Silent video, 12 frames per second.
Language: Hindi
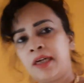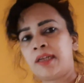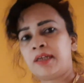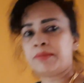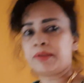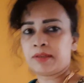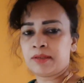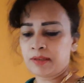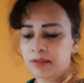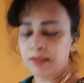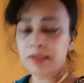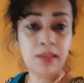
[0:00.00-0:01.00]
आराम कर रही
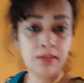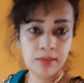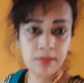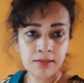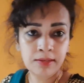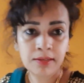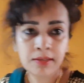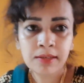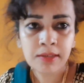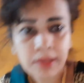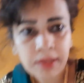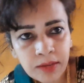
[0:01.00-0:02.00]
है है ना
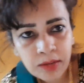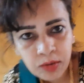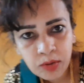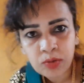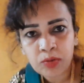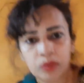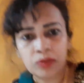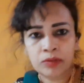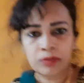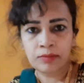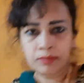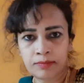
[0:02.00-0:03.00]
तो
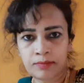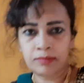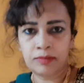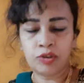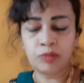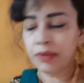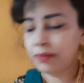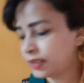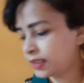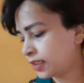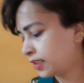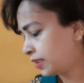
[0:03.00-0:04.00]
भी
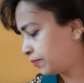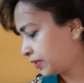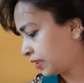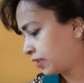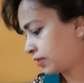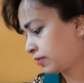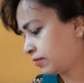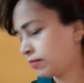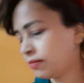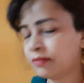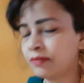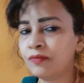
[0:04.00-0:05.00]
से करे
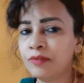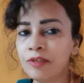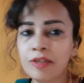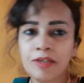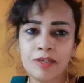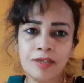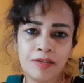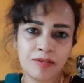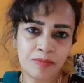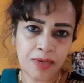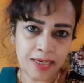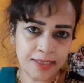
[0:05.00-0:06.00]
प्यार
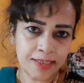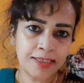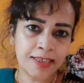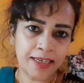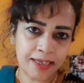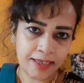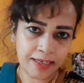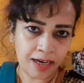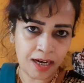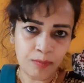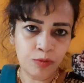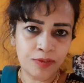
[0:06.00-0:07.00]
मालकिन के
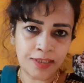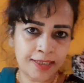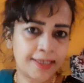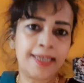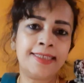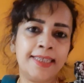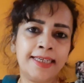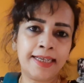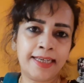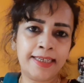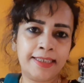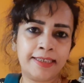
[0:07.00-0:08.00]
कामों से कैसे
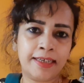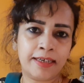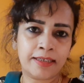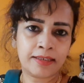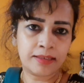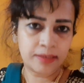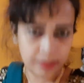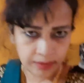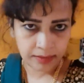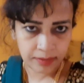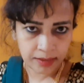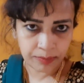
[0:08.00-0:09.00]
करे इनकार
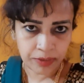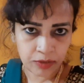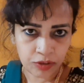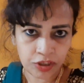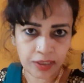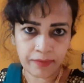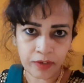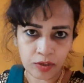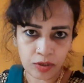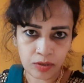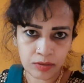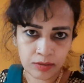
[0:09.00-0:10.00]
समझे कुछ सेवक
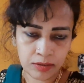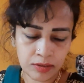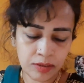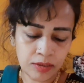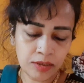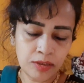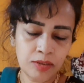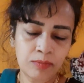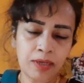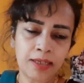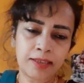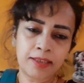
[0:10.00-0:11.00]
हो तो
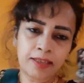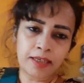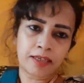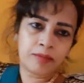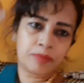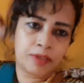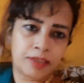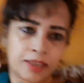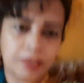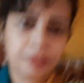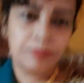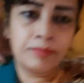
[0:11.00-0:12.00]
मालकिन आराम
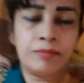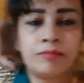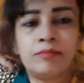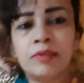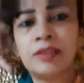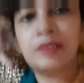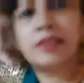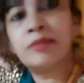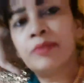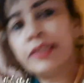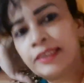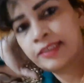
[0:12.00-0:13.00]
करेगी मस्त
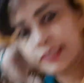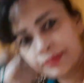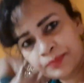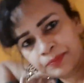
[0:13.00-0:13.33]
बैठ के